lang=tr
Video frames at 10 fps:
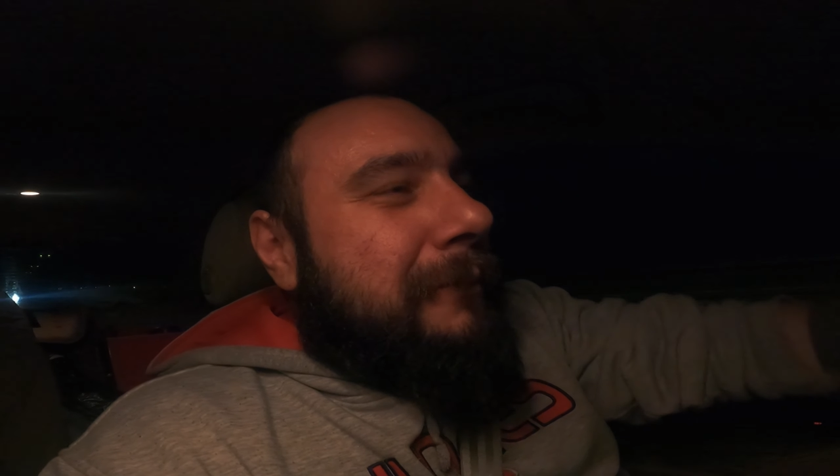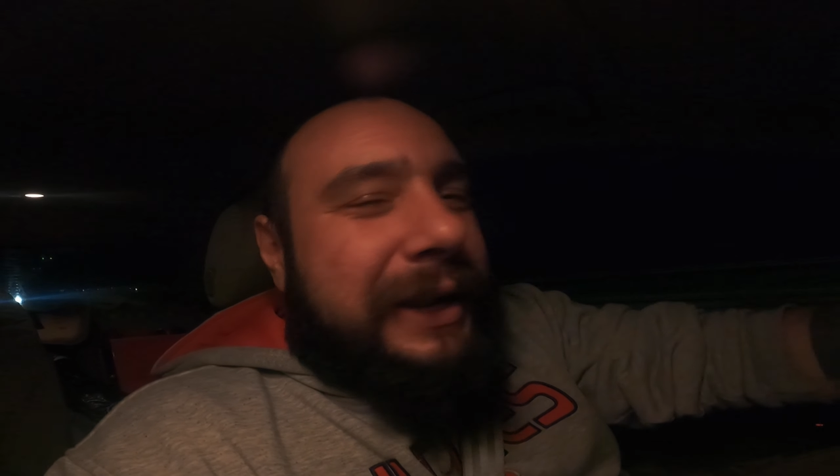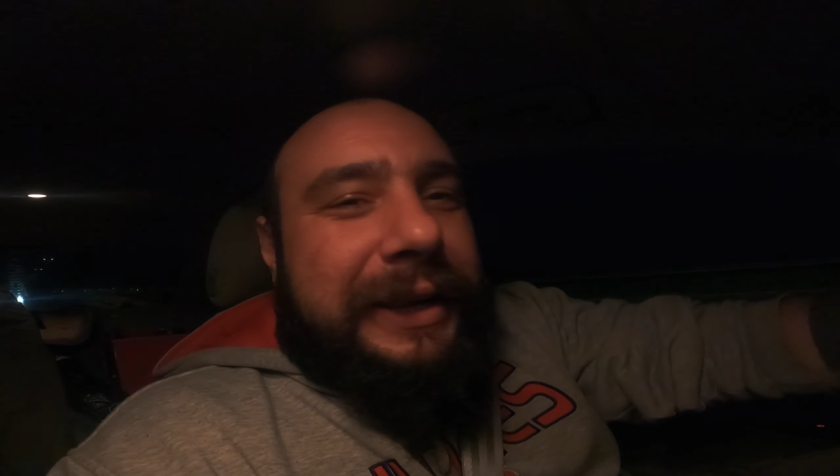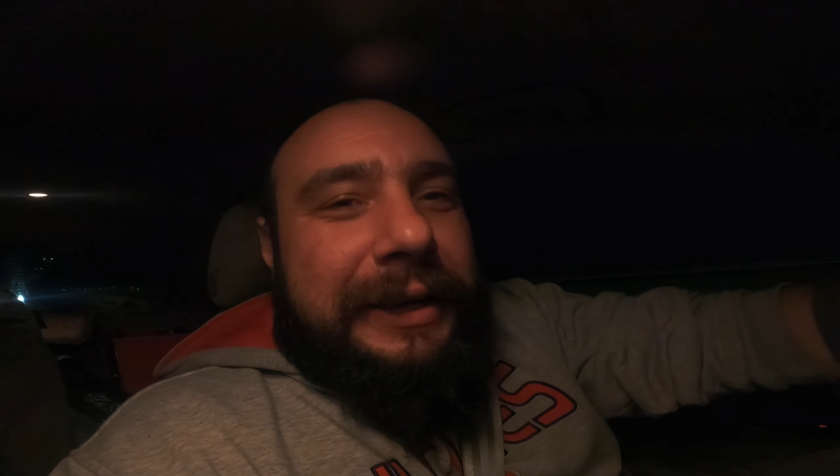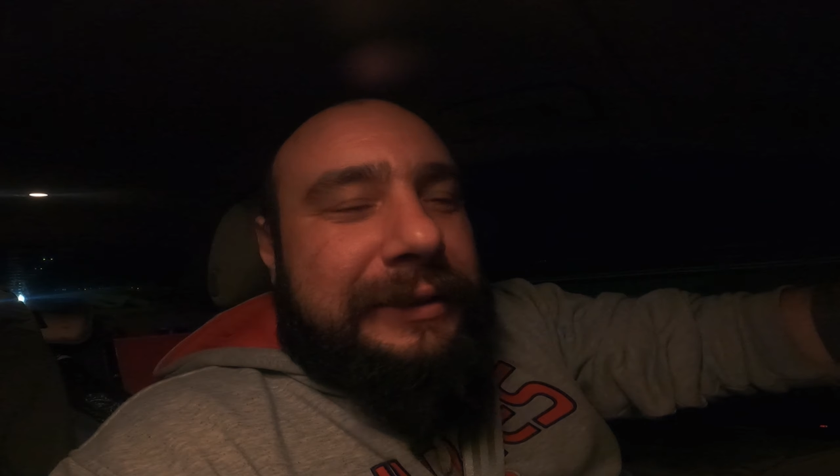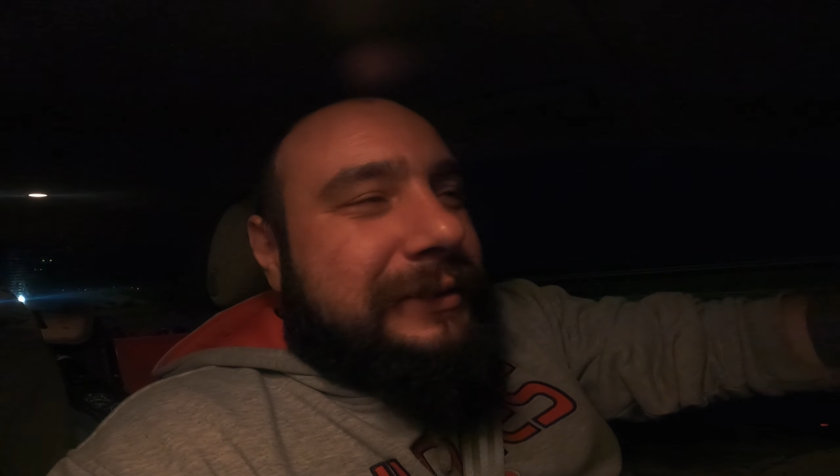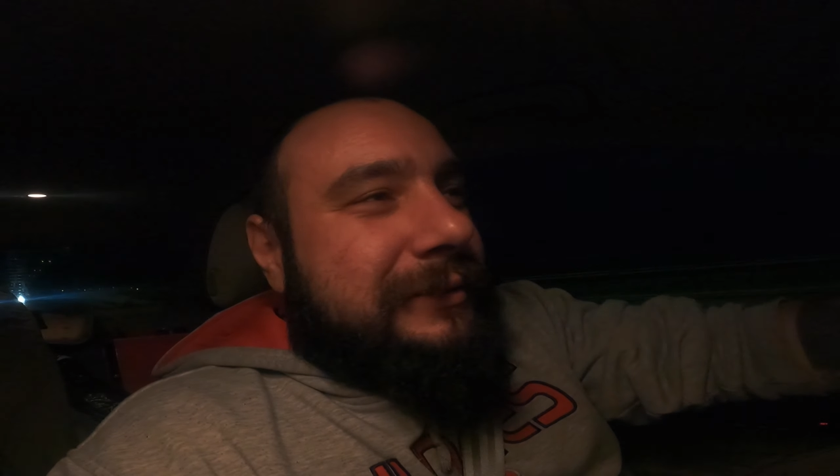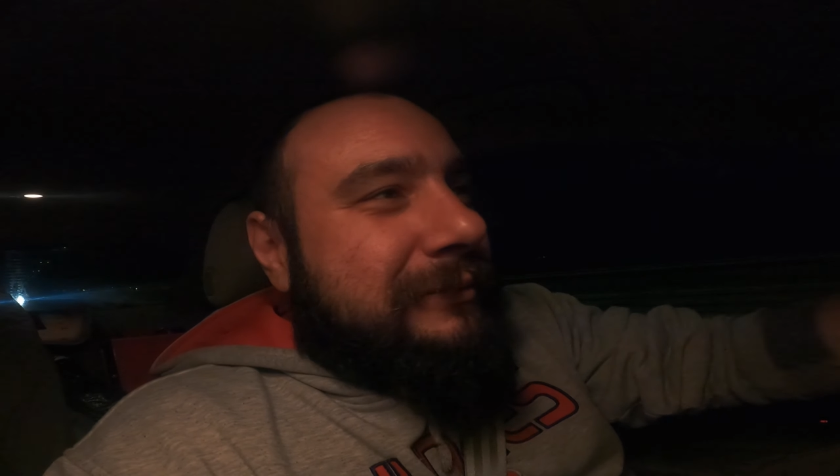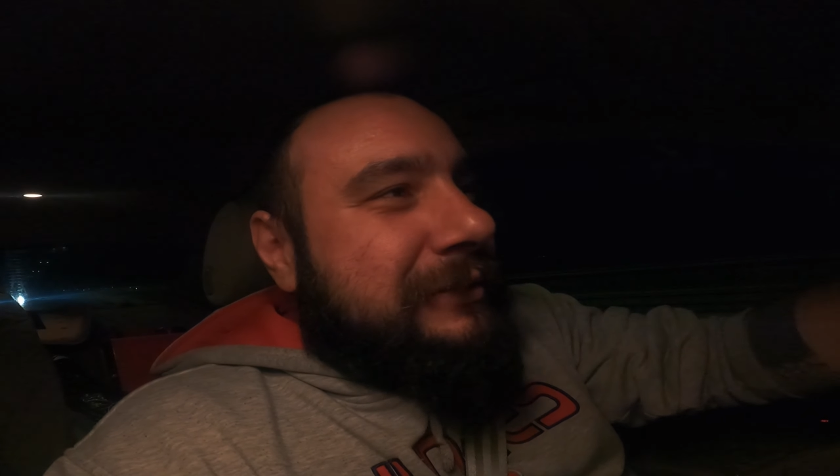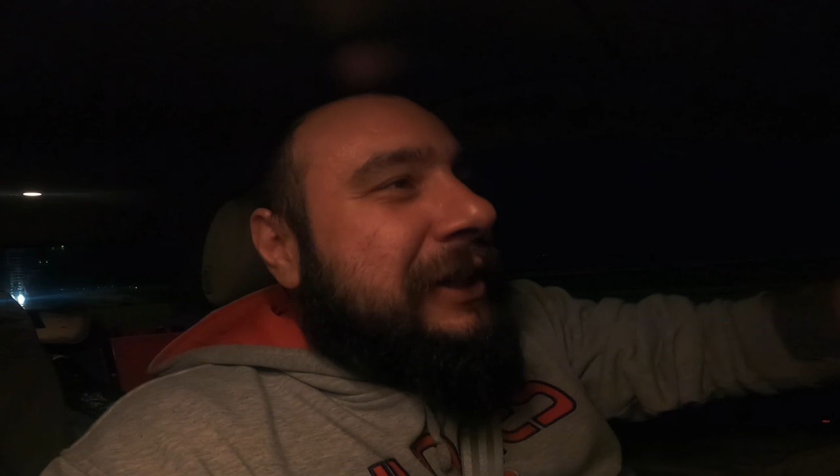barikat
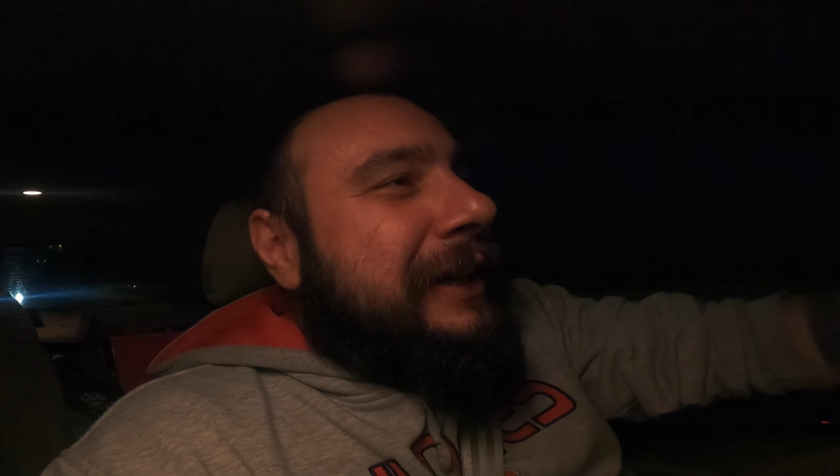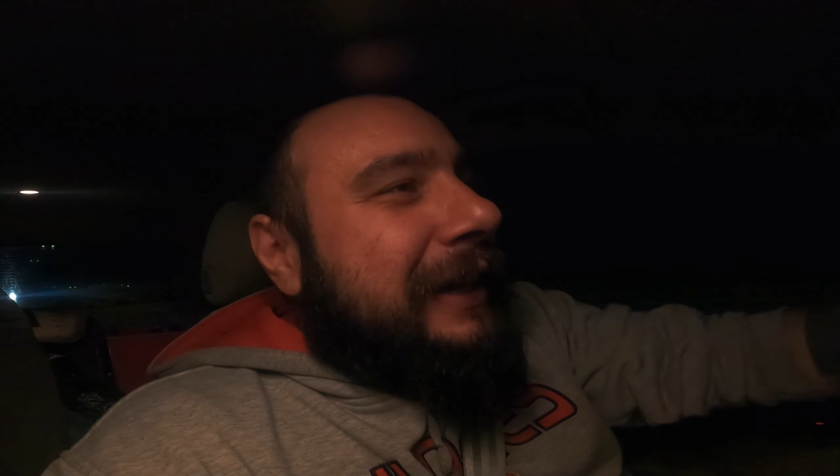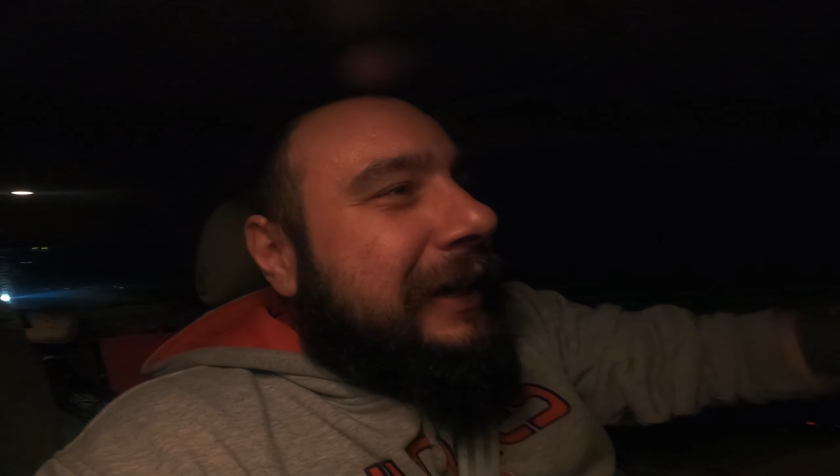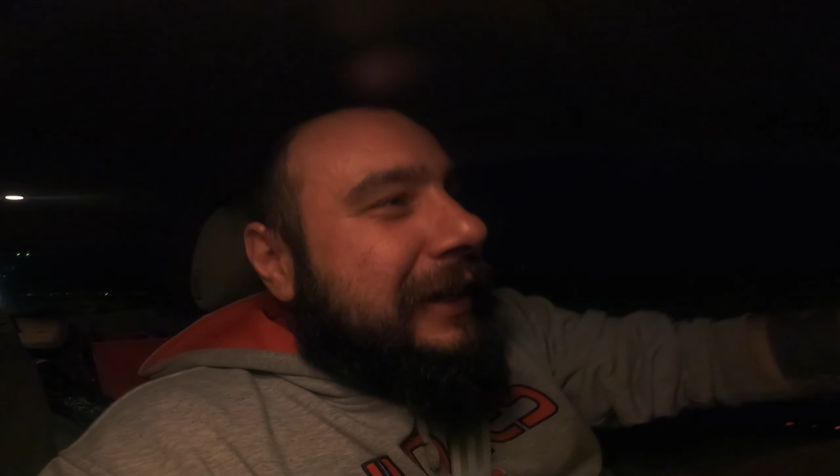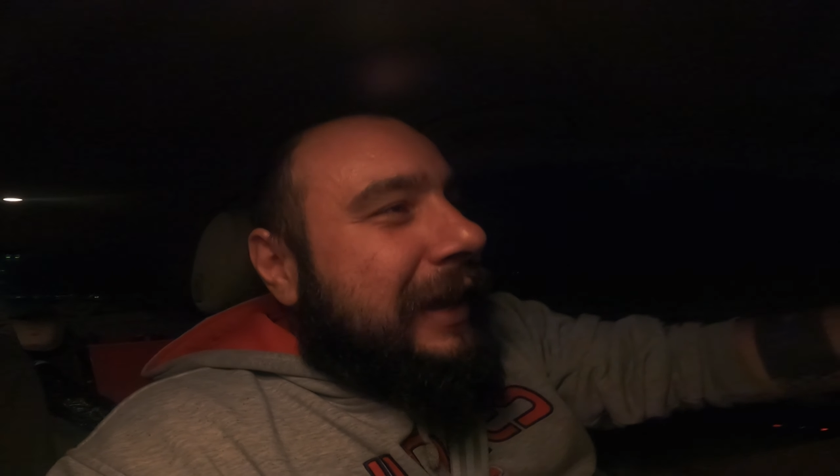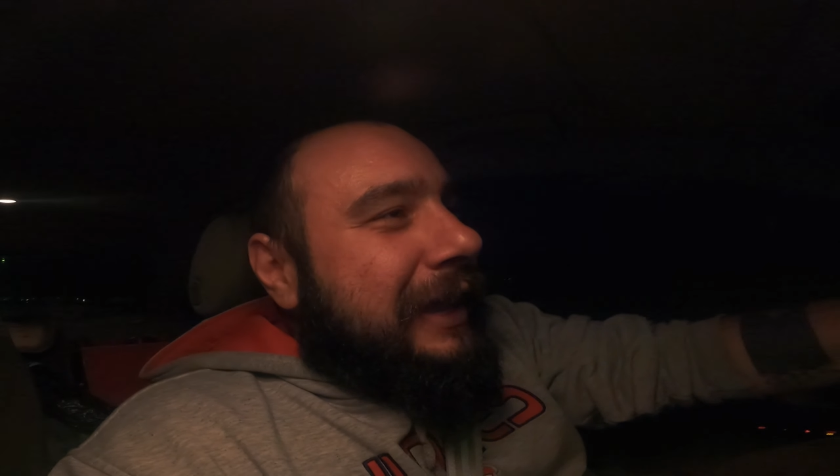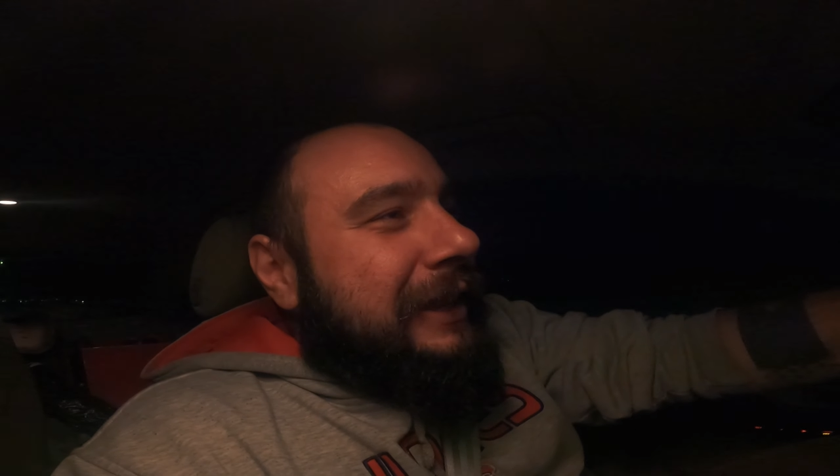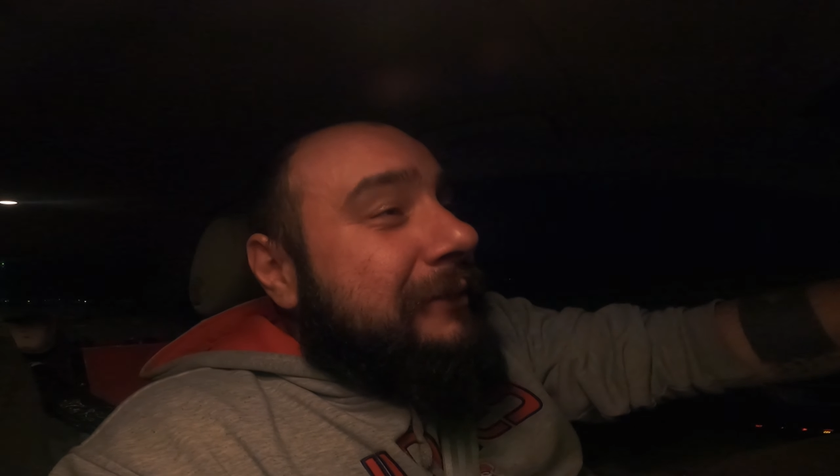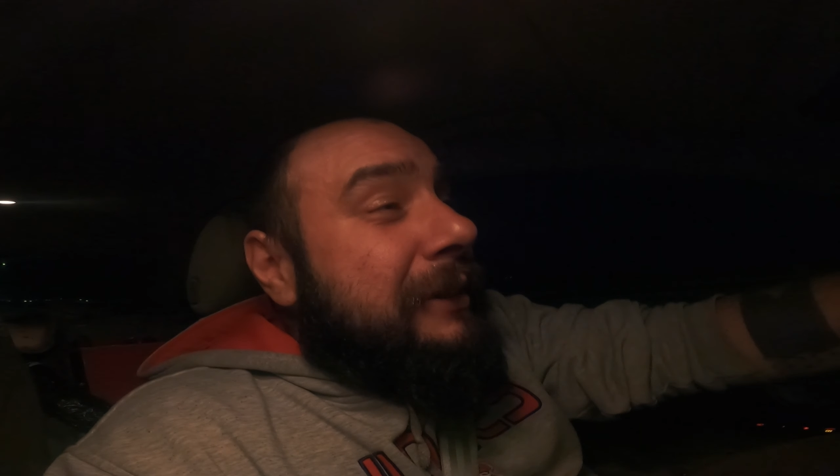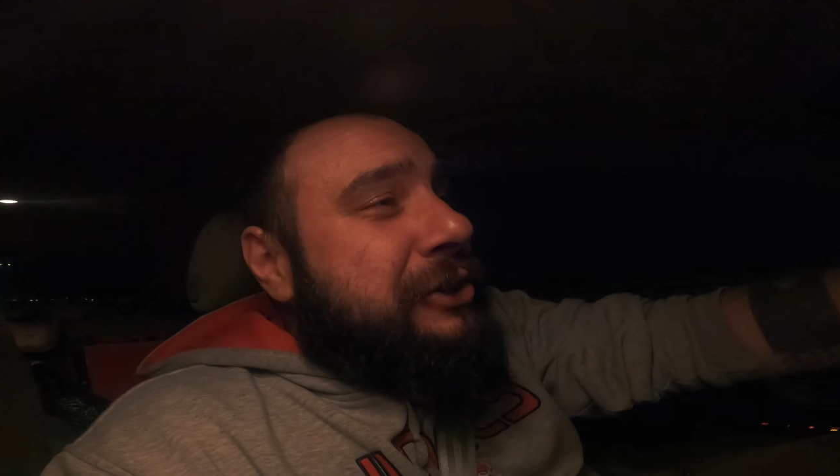şey
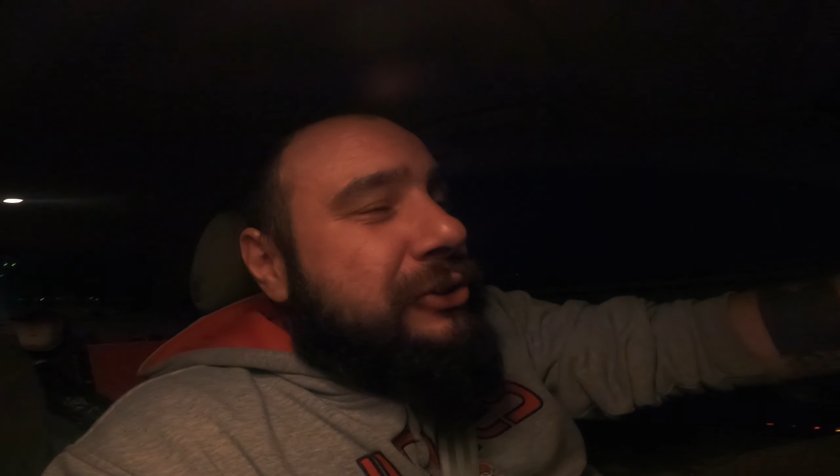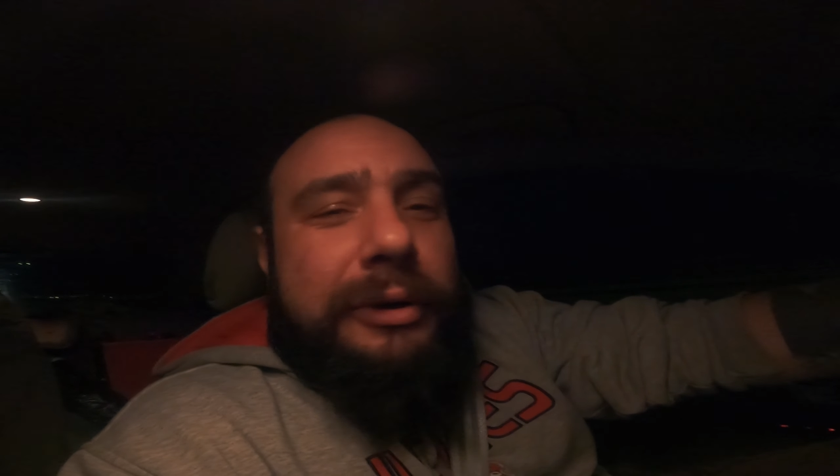55